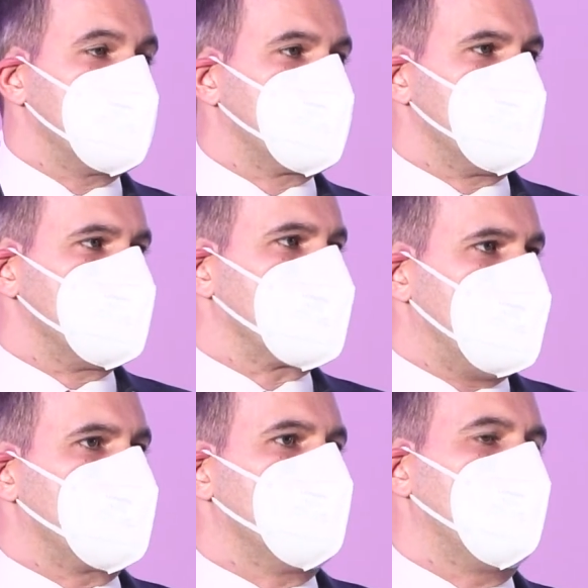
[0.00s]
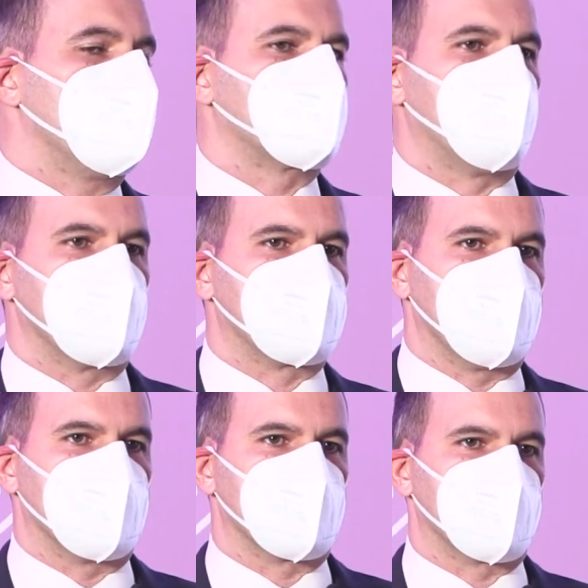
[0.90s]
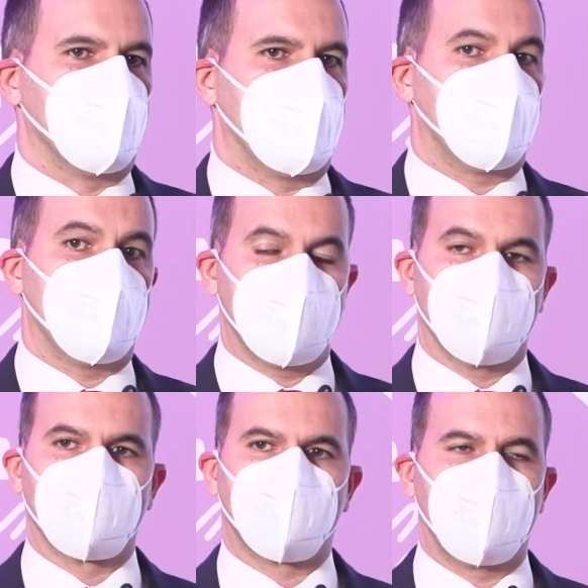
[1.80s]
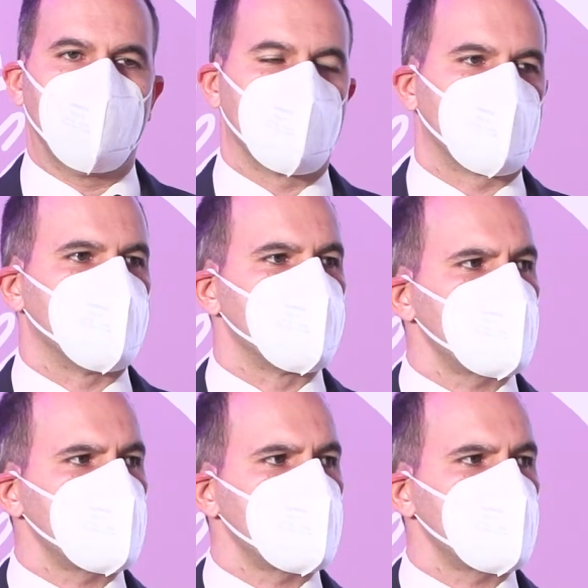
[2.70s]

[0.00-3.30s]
a todos los galardonados por estos merecidísimos premios.